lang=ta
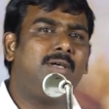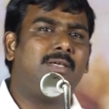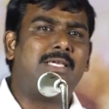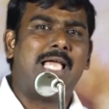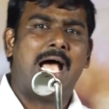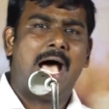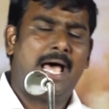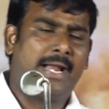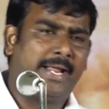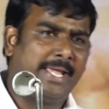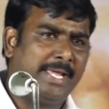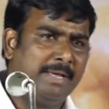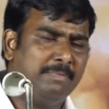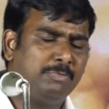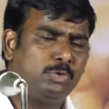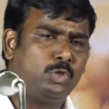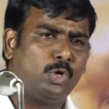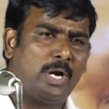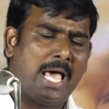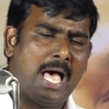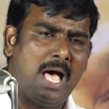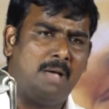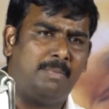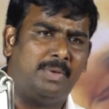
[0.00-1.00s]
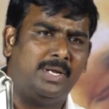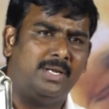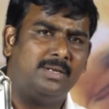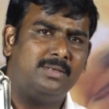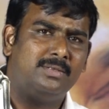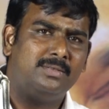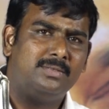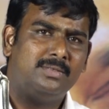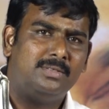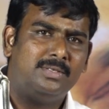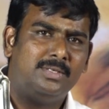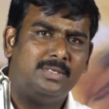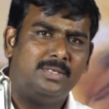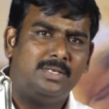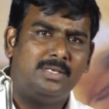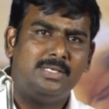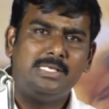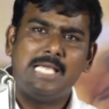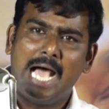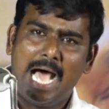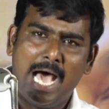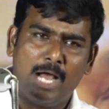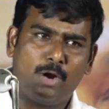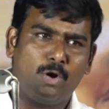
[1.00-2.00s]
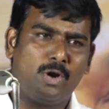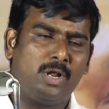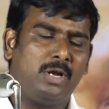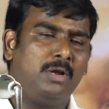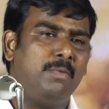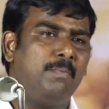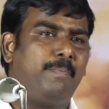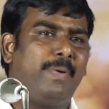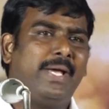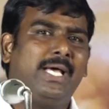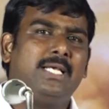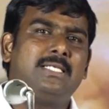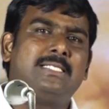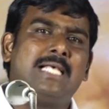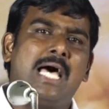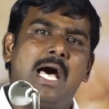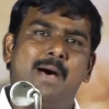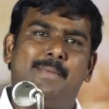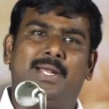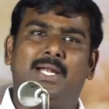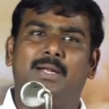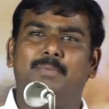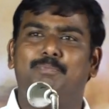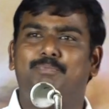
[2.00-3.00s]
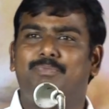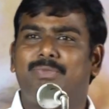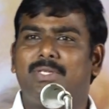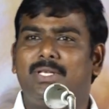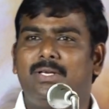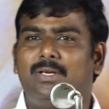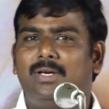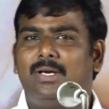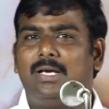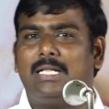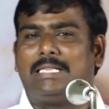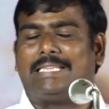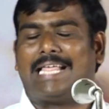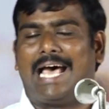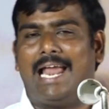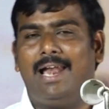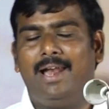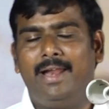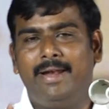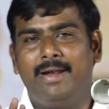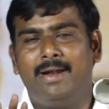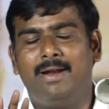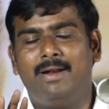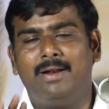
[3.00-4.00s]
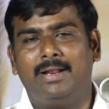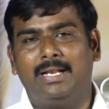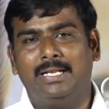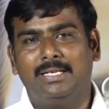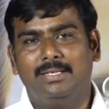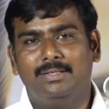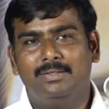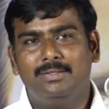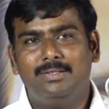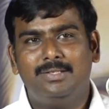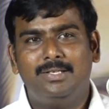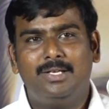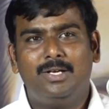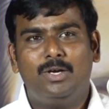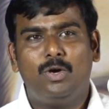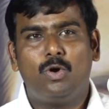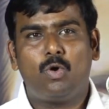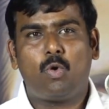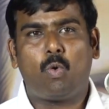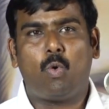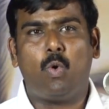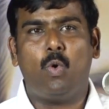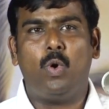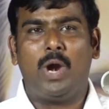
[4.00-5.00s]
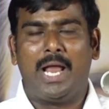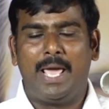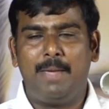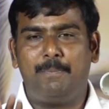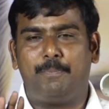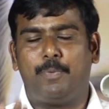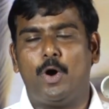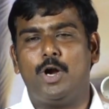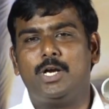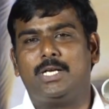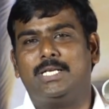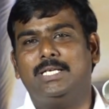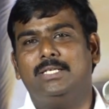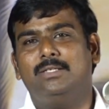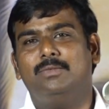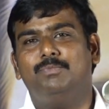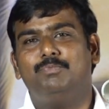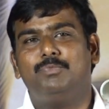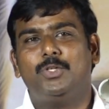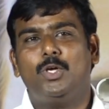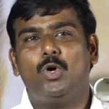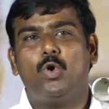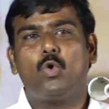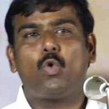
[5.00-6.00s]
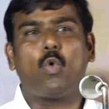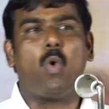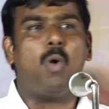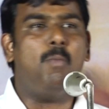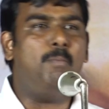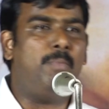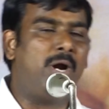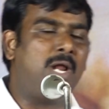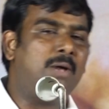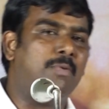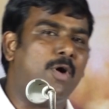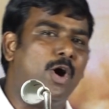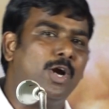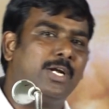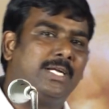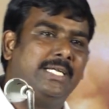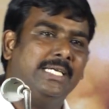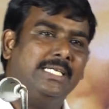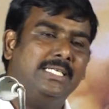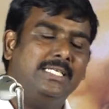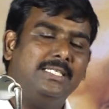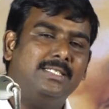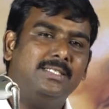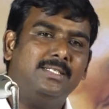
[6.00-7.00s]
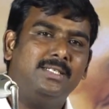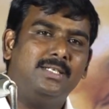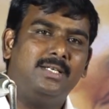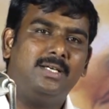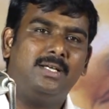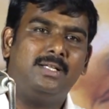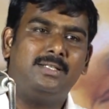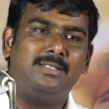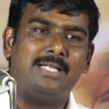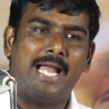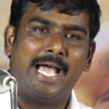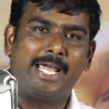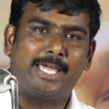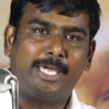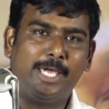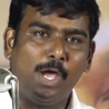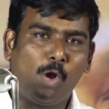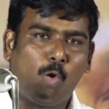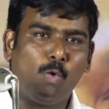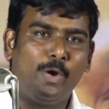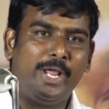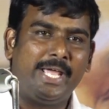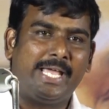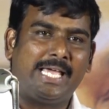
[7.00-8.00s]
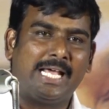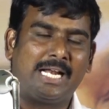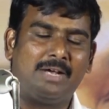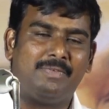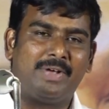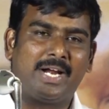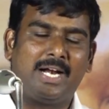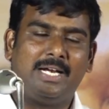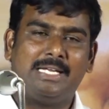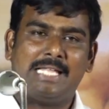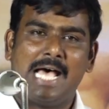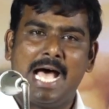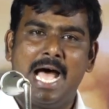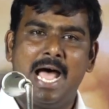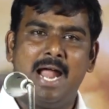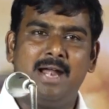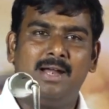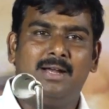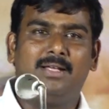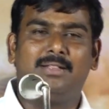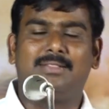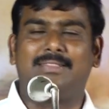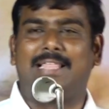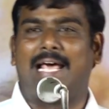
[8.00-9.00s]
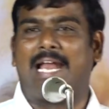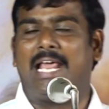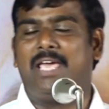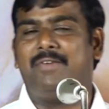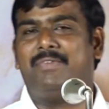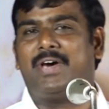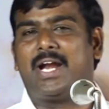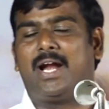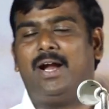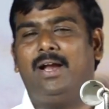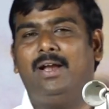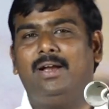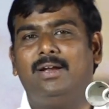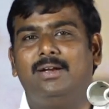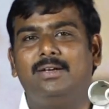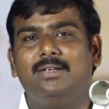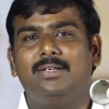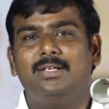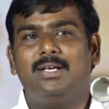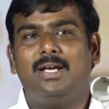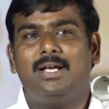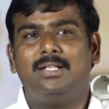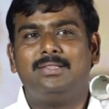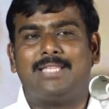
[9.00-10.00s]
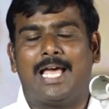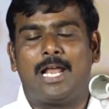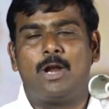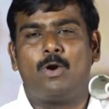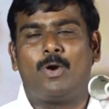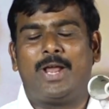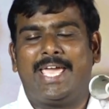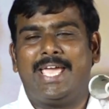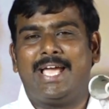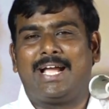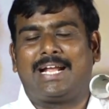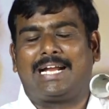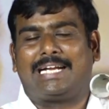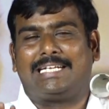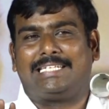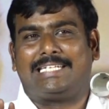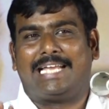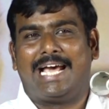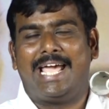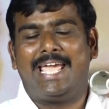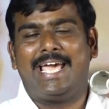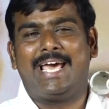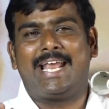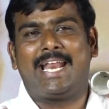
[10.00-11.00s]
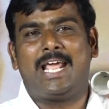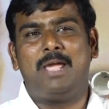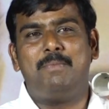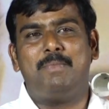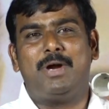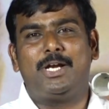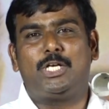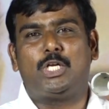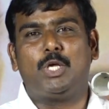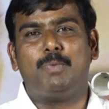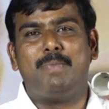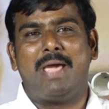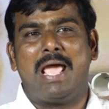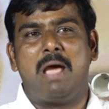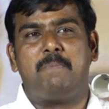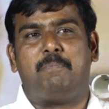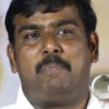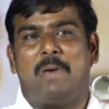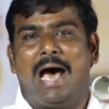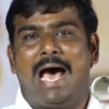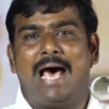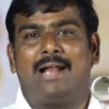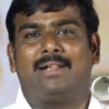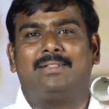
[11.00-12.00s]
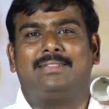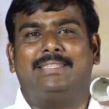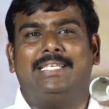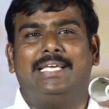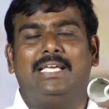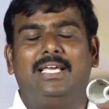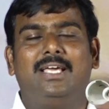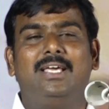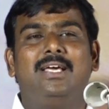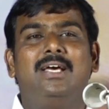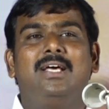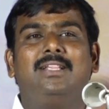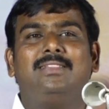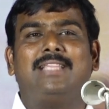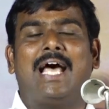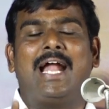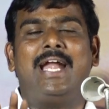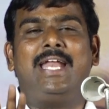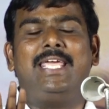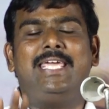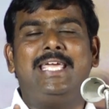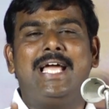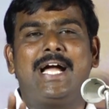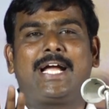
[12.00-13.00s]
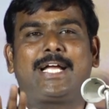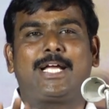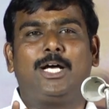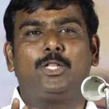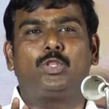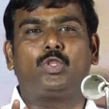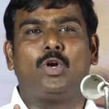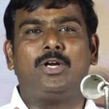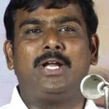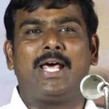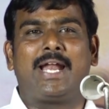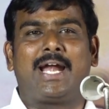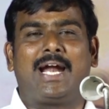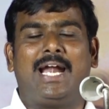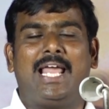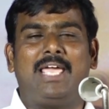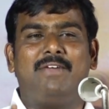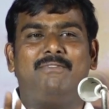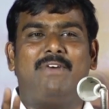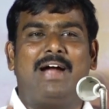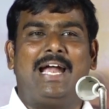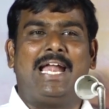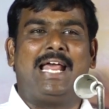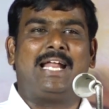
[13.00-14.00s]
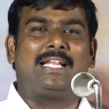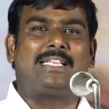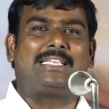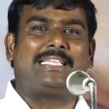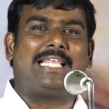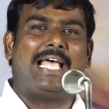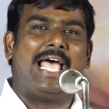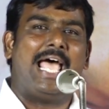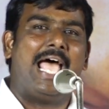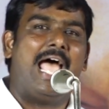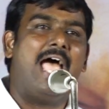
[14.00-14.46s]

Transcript: யாரையும் தொடாமல் யாருடனும் பேசாமல் தள்ளி நின்று கூளை போட்டு கும்பிடு போட்டு நக்கி குடிக்கிறவர்கள்தான் தலைவர்கள் தன்னுடைய டயரை மட்டுமே பார்த்து தன் இயக்க தொண்டர்களை வளர்த்த